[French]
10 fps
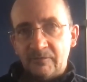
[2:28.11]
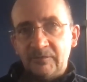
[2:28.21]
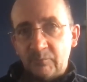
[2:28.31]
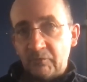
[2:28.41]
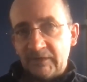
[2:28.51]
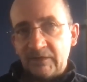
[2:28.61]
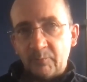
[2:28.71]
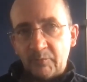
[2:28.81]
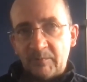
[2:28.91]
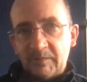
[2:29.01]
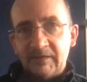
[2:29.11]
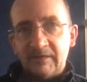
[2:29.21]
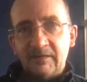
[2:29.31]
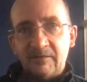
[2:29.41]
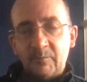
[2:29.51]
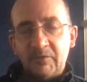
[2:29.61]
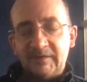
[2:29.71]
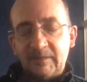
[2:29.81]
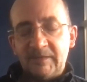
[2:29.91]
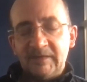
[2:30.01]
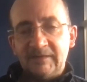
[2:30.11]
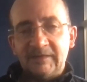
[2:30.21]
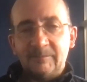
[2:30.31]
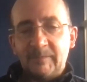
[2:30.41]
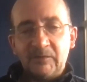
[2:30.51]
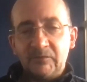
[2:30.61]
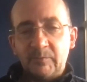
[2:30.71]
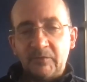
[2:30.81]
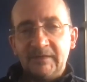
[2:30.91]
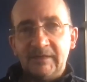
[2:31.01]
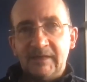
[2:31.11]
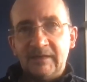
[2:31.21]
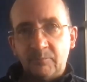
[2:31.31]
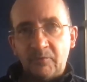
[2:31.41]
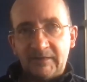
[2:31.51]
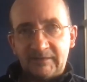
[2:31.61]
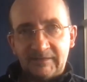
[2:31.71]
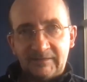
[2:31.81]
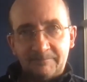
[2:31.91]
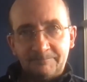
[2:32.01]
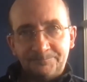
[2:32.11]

C'est pour cela qu'on peut, appeler, on peut les appeler des expériences de pensée exploratrices.